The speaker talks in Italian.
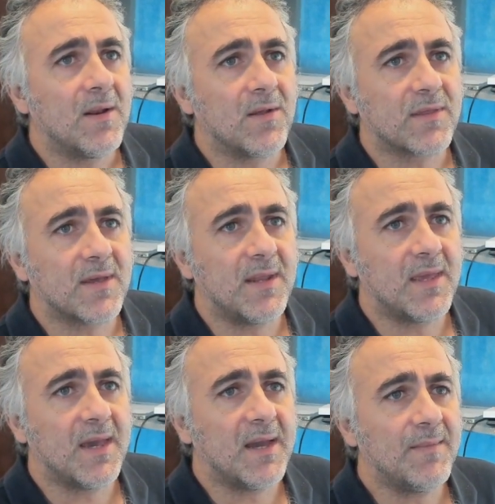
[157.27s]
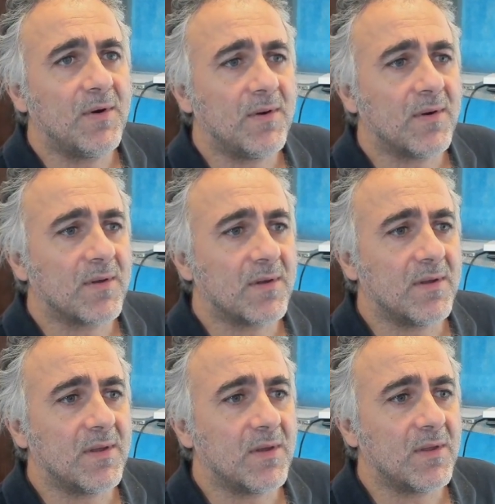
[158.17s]
Lo scarichiamo,
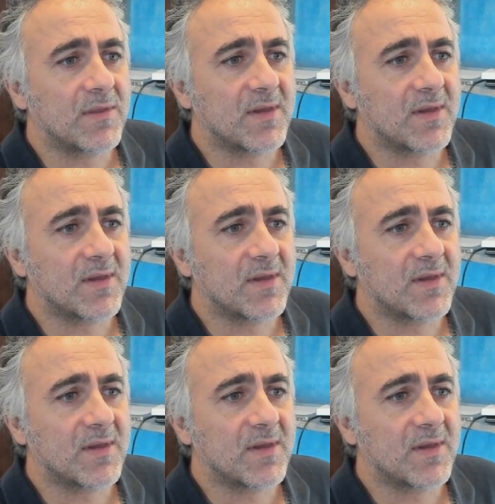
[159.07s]
eh,